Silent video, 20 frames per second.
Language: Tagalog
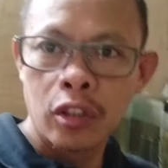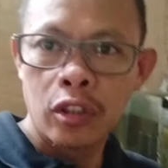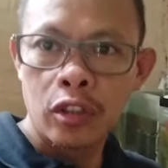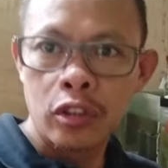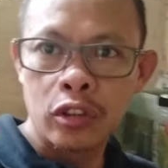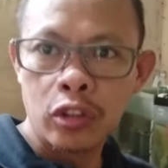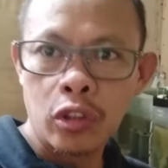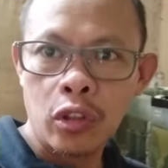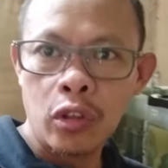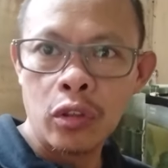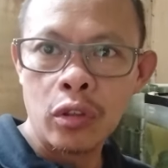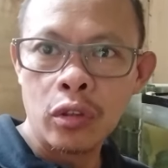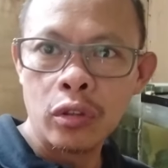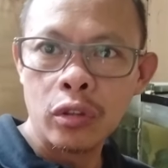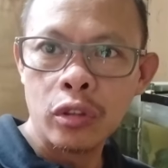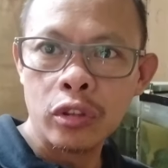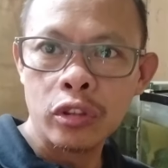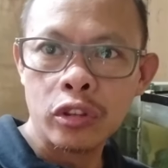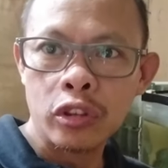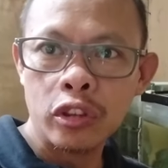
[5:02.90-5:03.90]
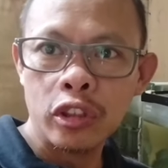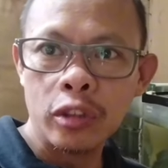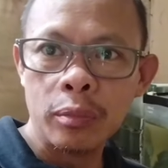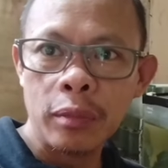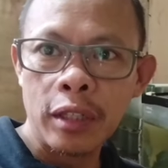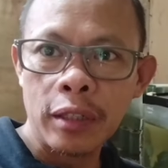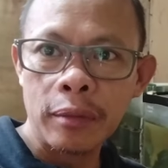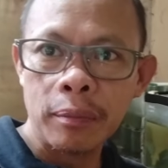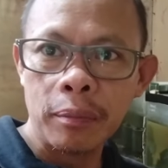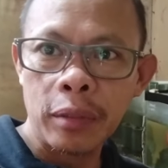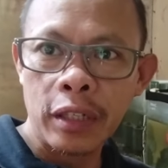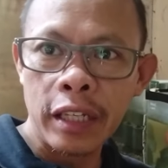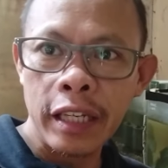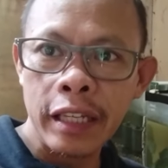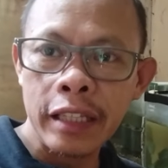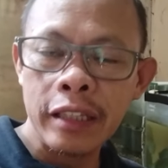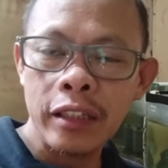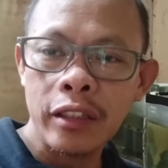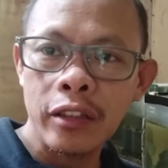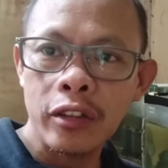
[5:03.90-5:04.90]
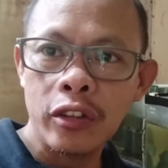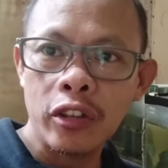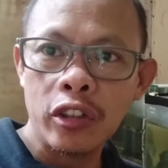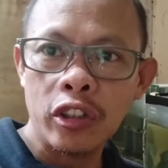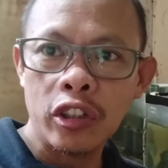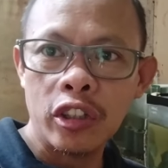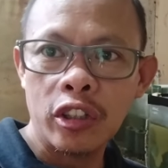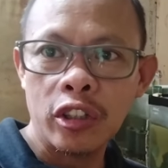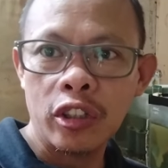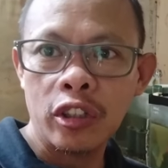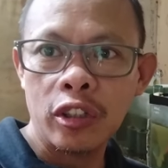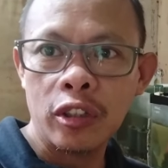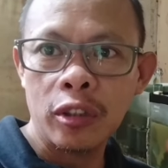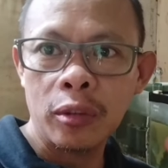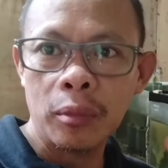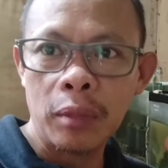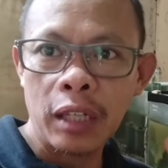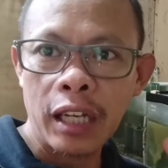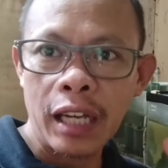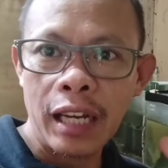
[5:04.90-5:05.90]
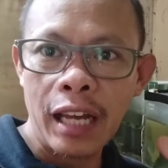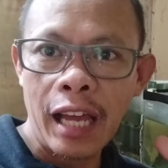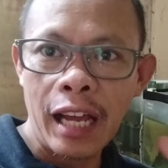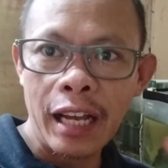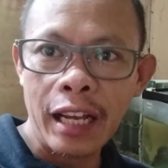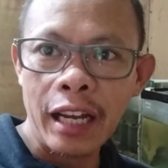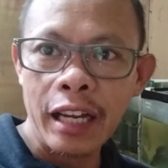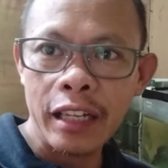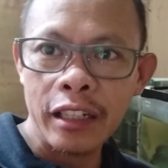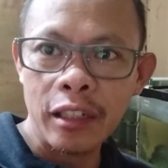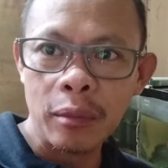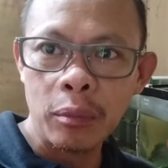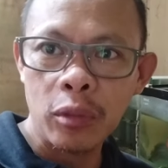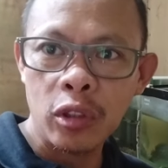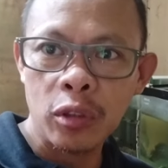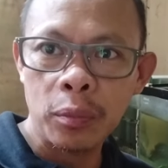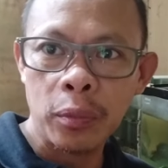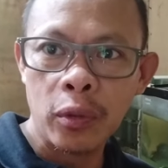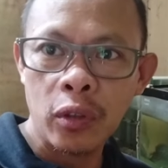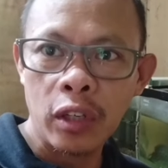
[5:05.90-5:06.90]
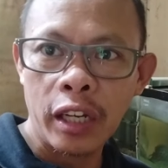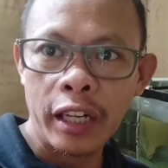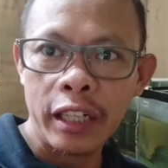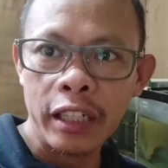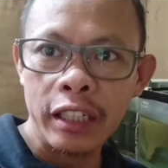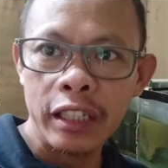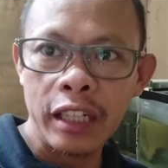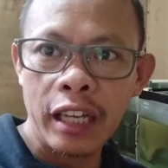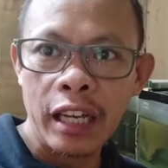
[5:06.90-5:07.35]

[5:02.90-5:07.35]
polar. So, kung gusto nyo mag-breed or mag-alaga ng blue polar